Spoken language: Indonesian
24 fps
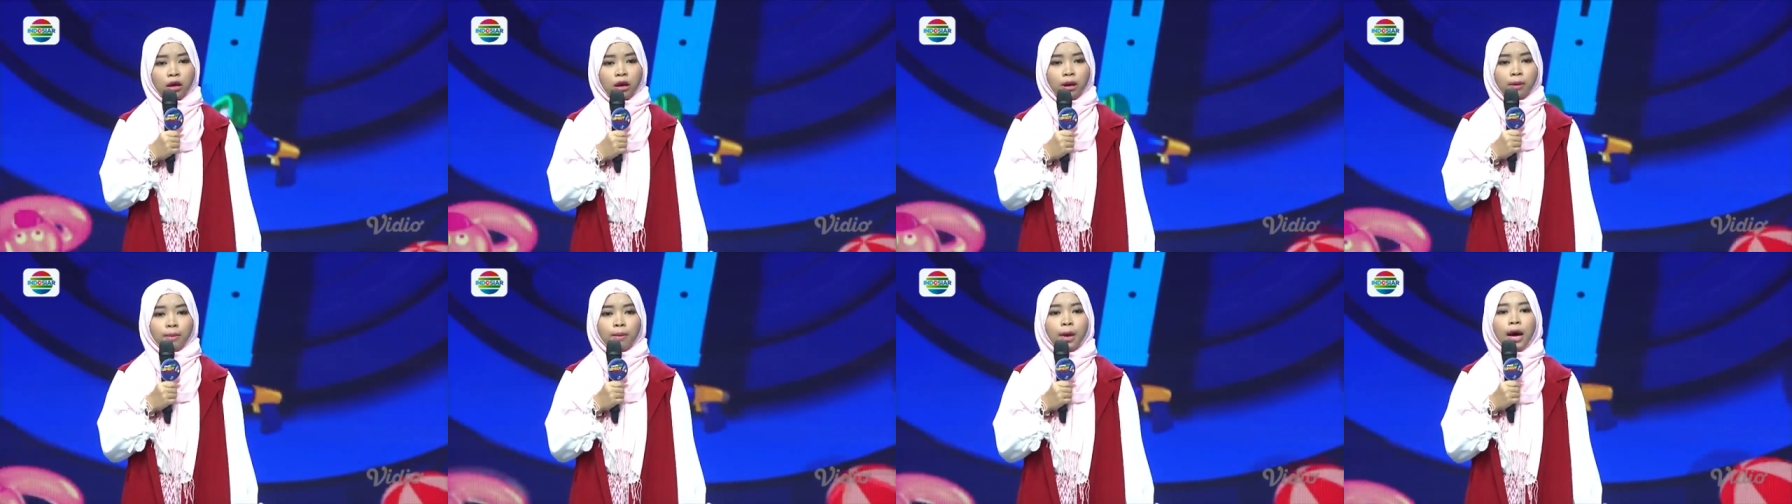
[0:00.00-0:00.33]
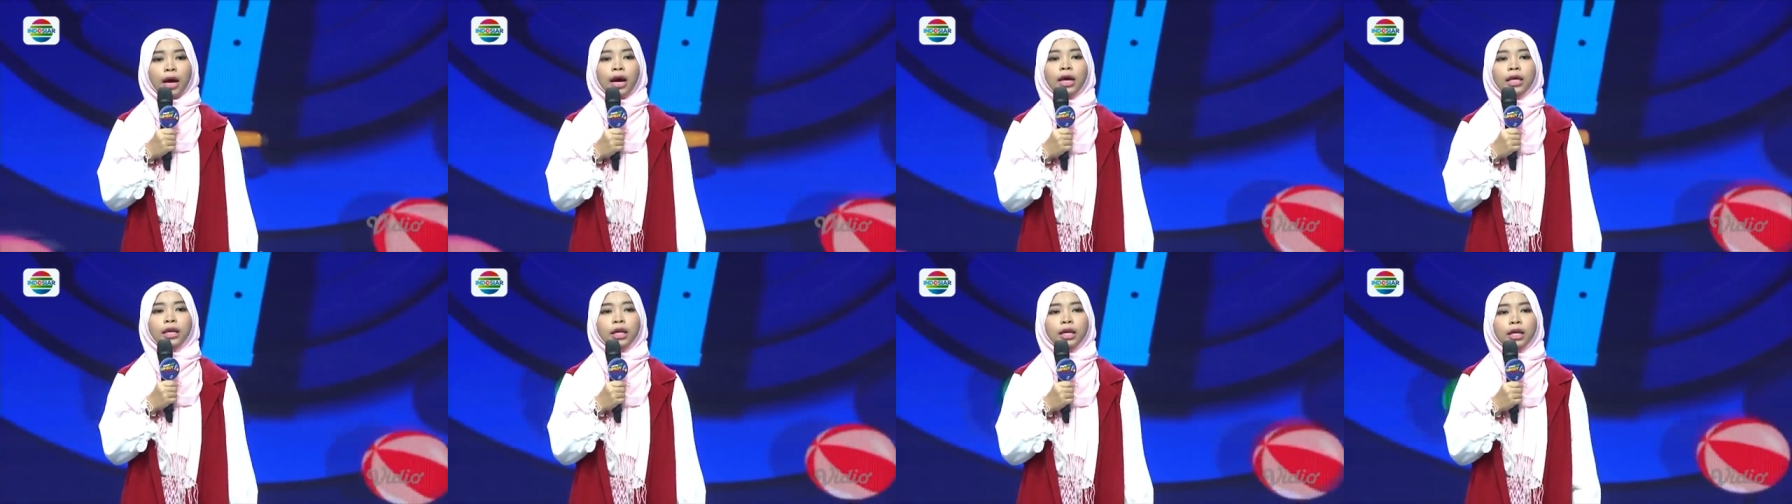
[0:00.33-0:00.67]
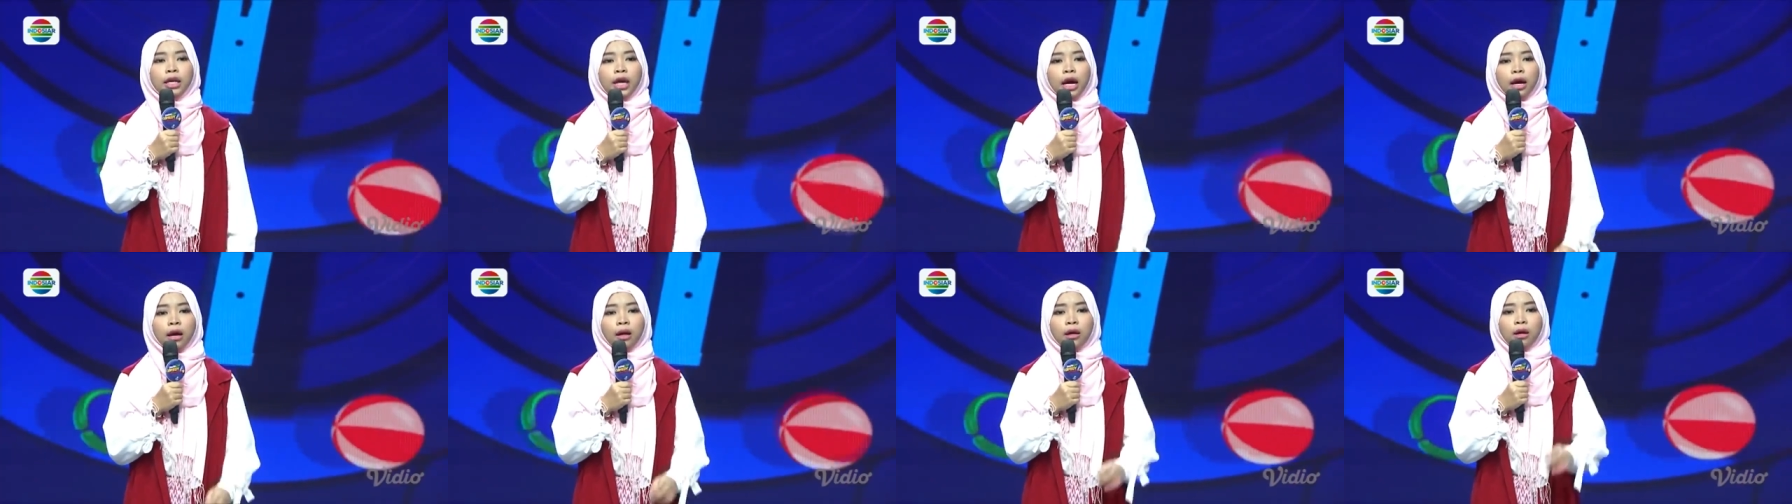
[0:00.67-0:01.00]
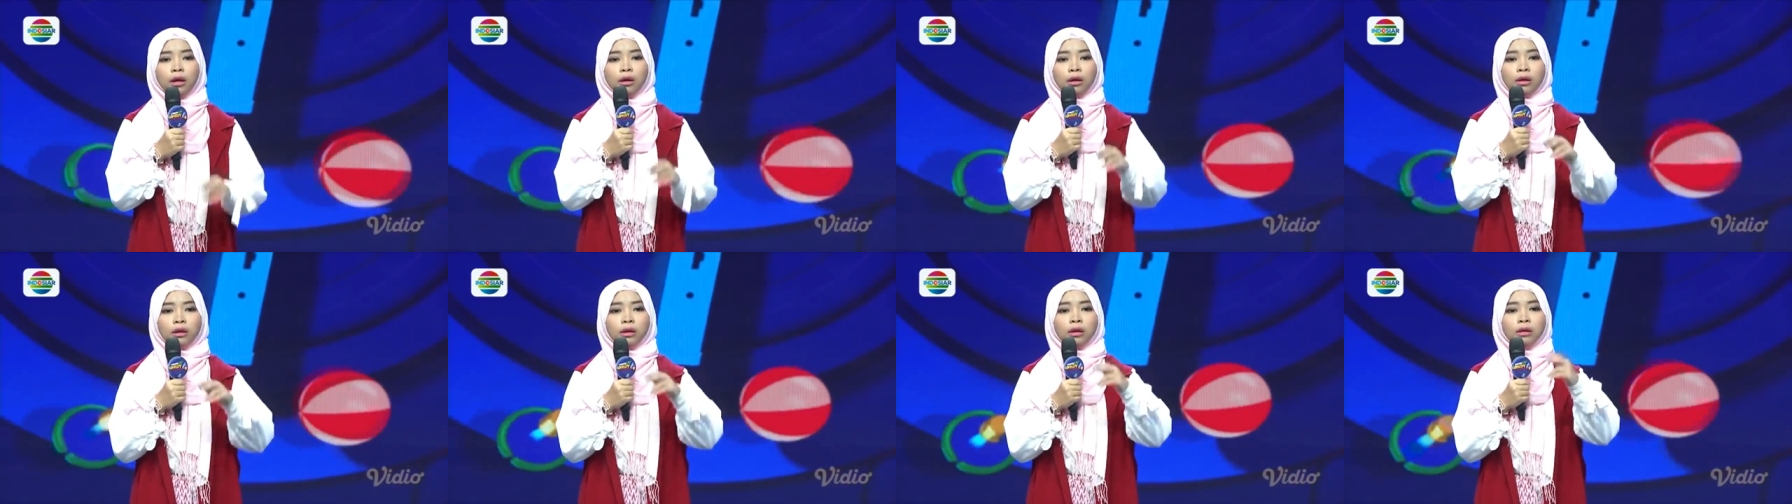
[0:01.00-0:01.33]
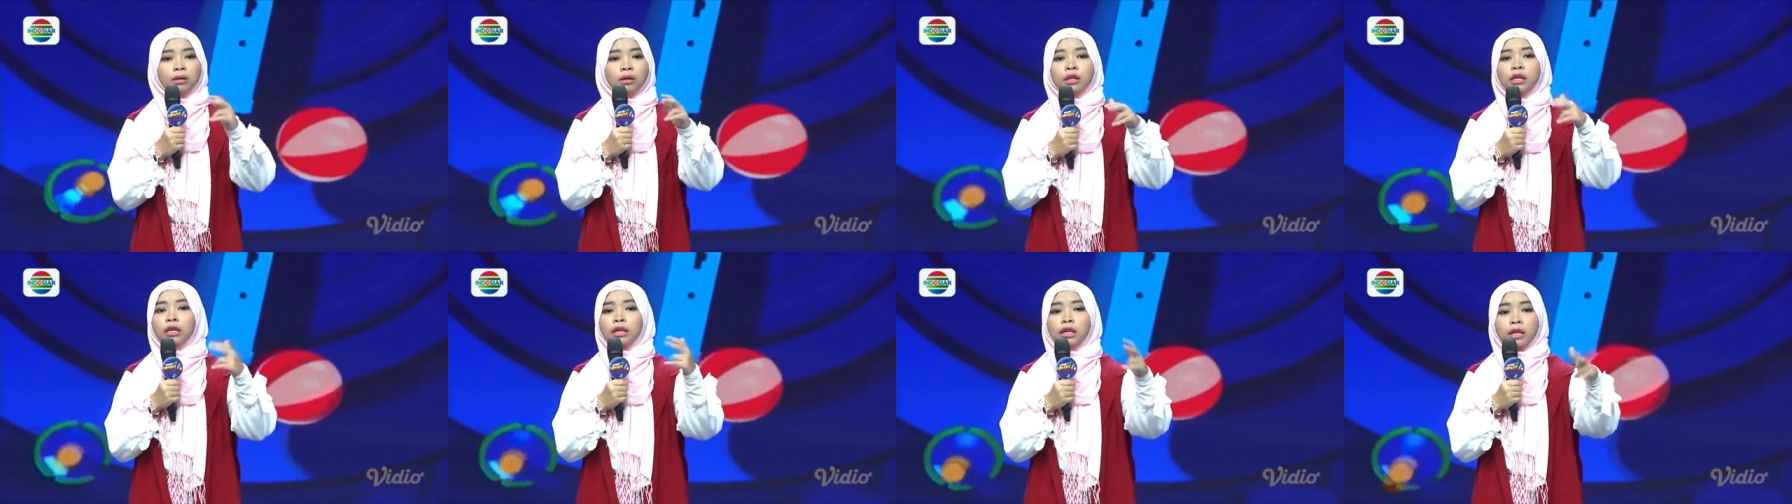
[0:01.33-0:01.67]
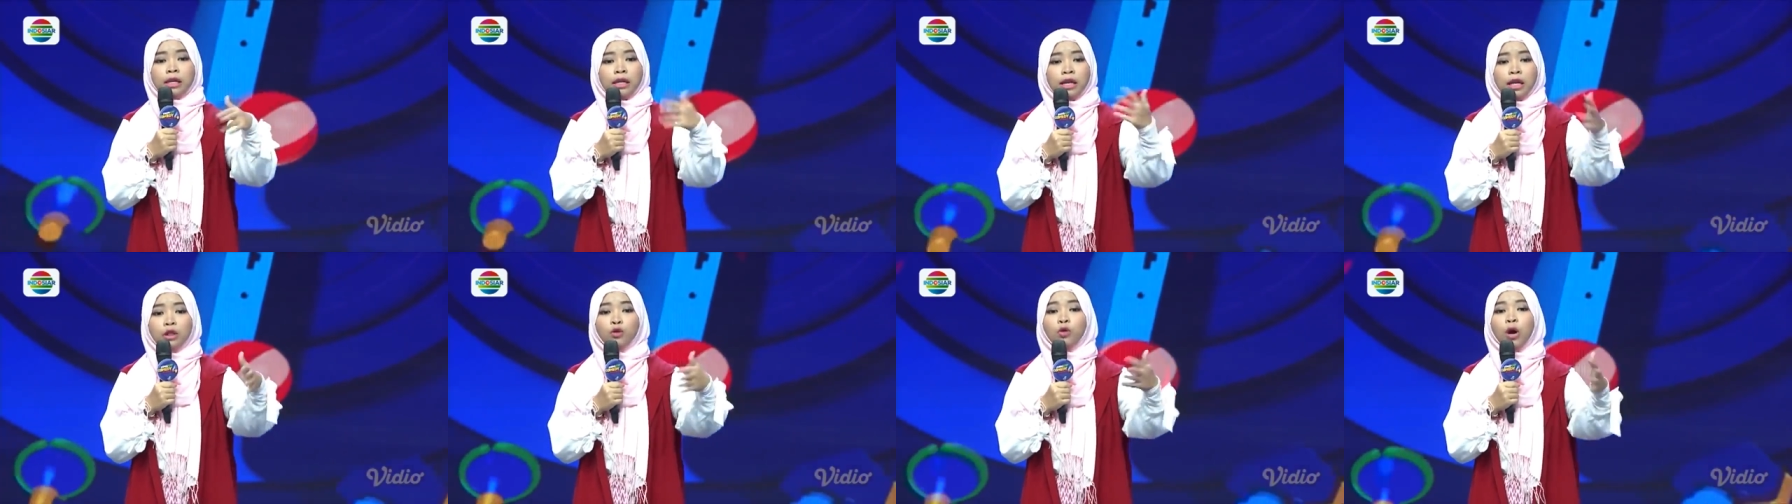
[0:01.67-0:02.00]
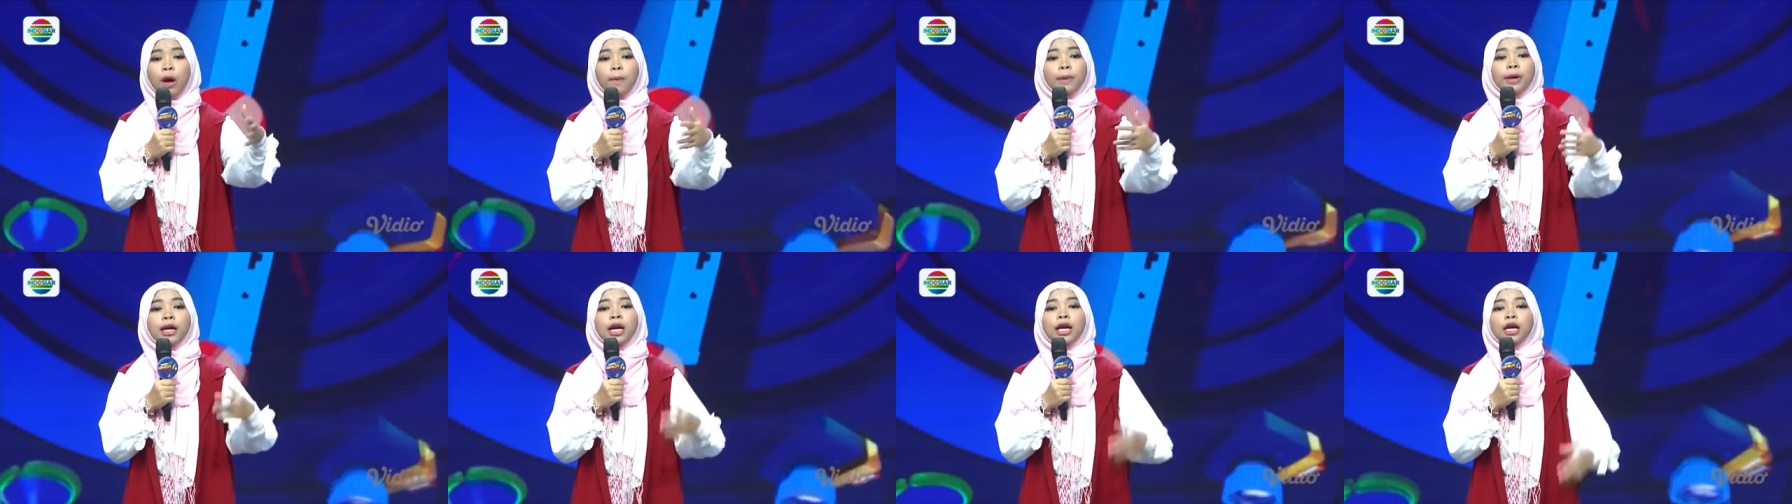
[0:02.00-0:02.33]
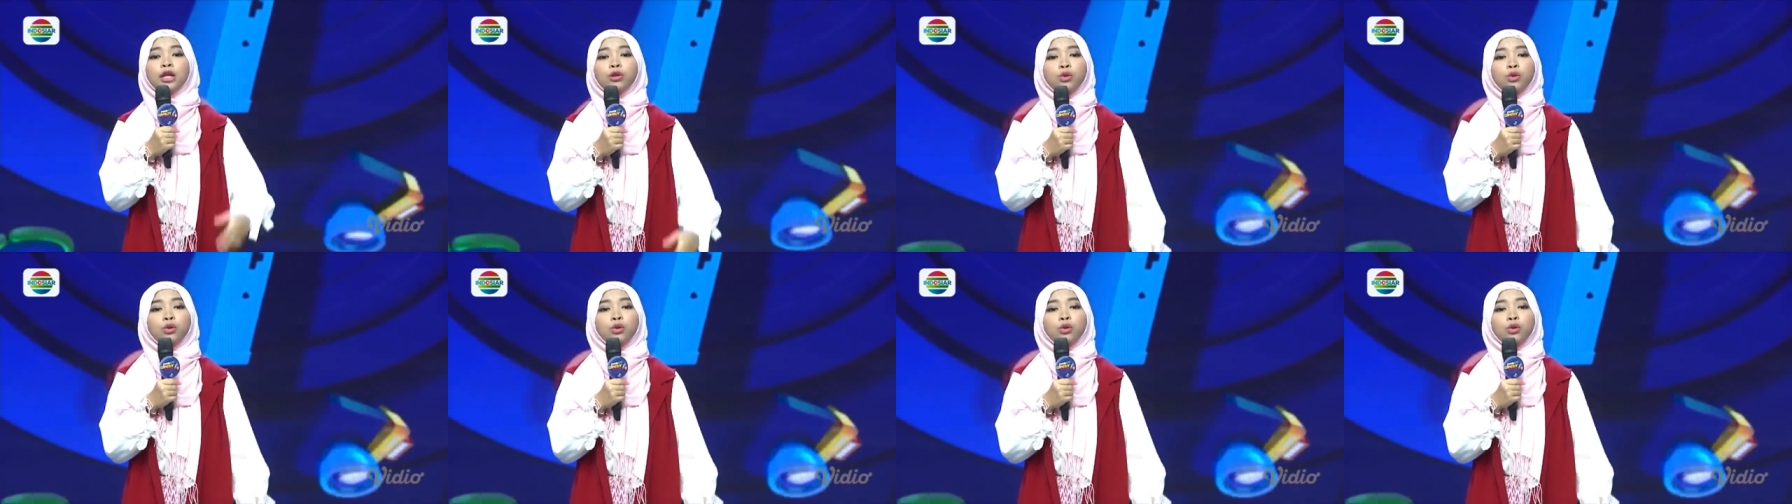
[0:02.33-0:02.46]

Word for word: Makanya nih ya, di, dia tuh nggak pernah gitu